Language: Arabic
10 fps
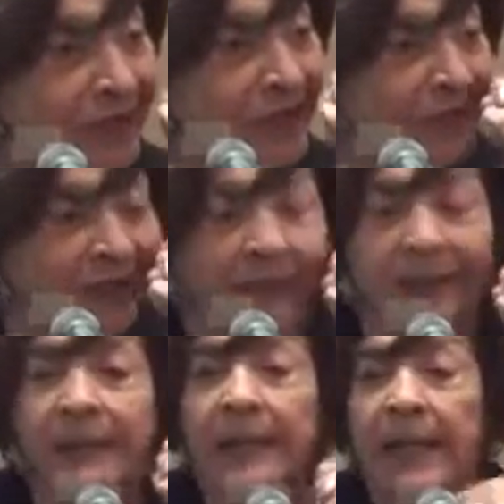نظرك ايه
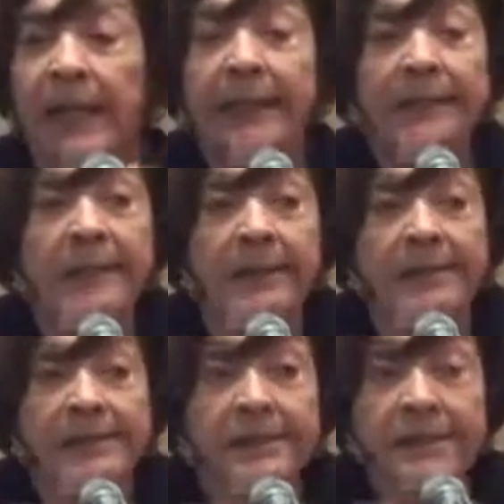قالت لي
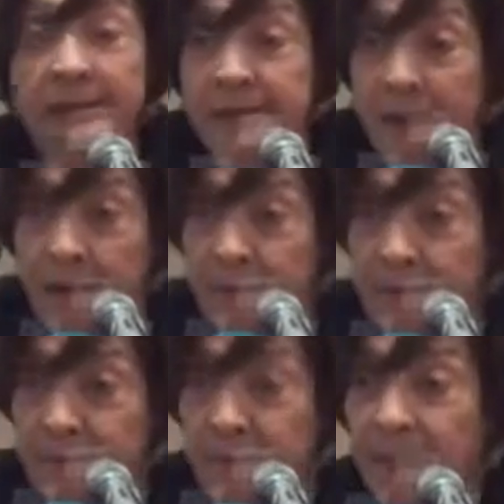اصل النظره
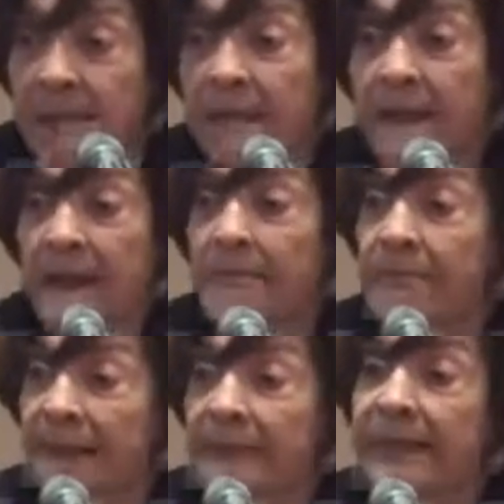
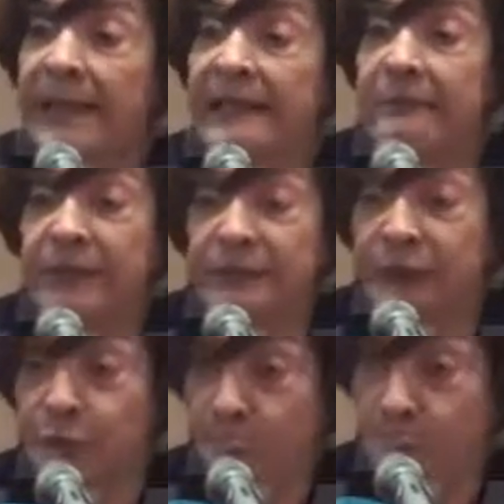لما البنات
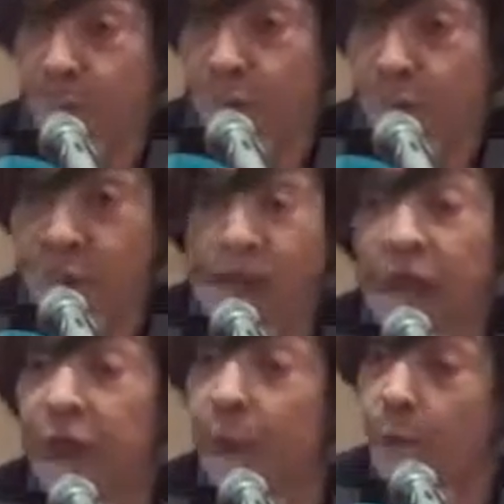بيبتدوا
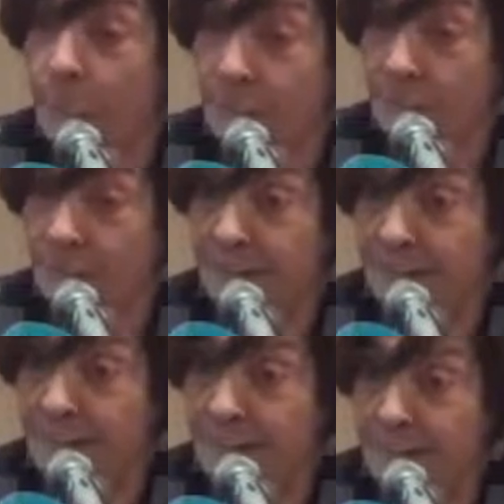يغيبوا
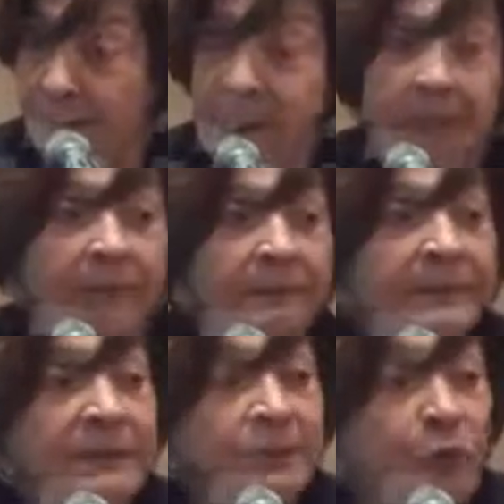ها
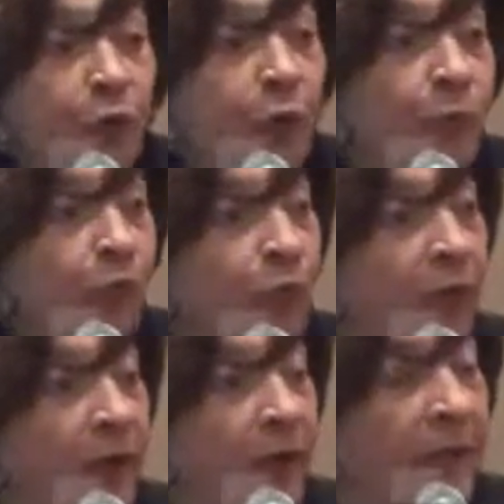بتمسكهم
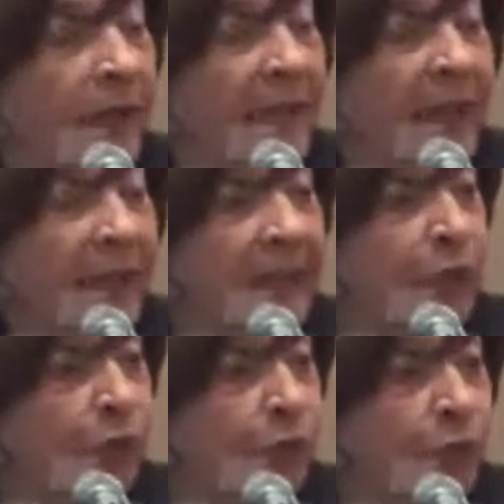وتقول تجيب
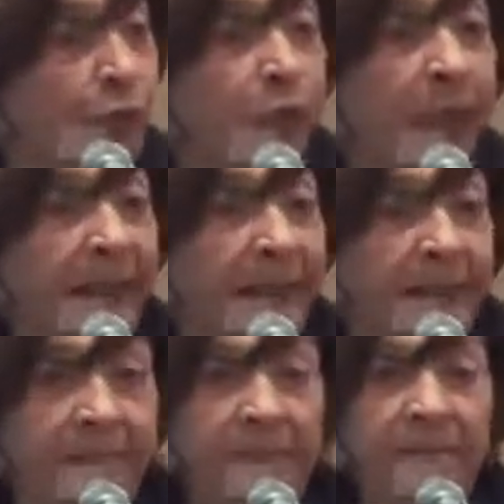اهاليهم وتقول لهم
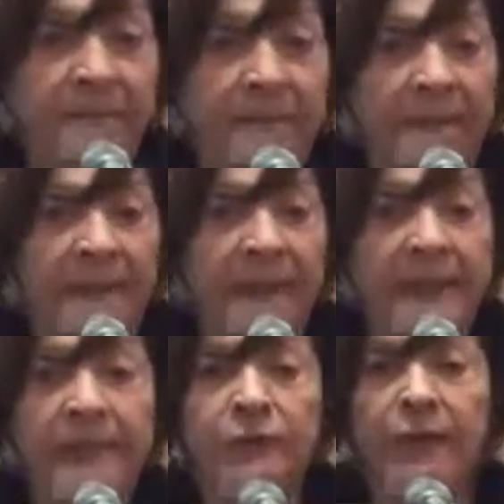ايه
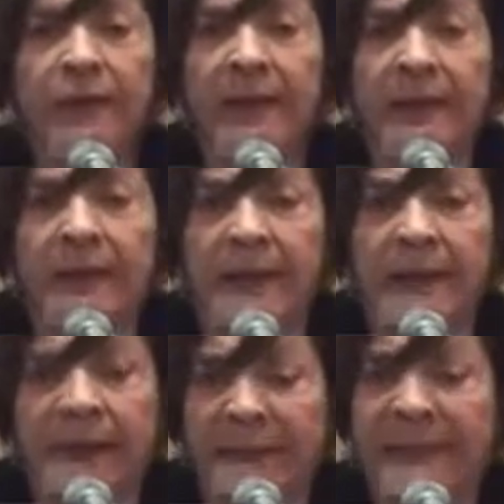ده
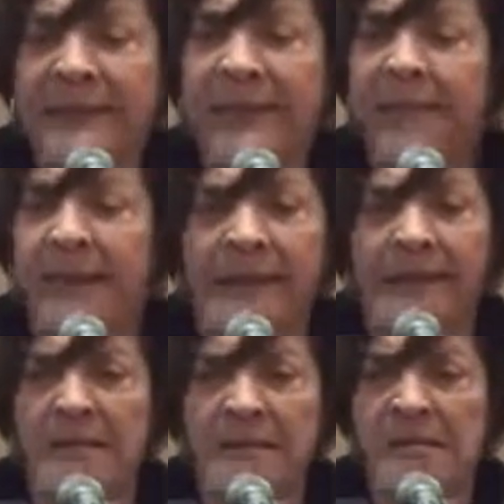انتوا بنتك
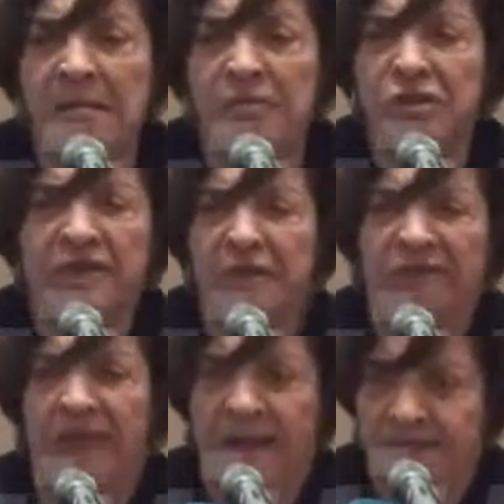مش
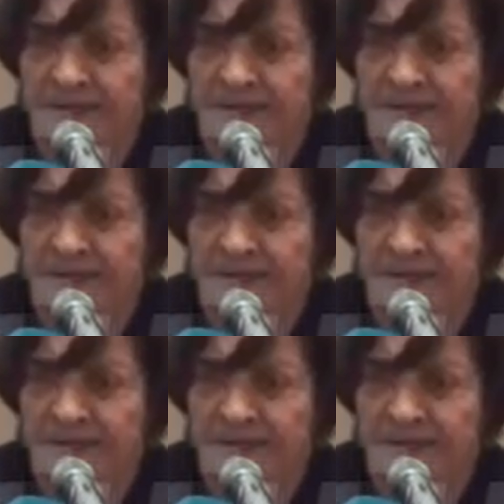هتنفع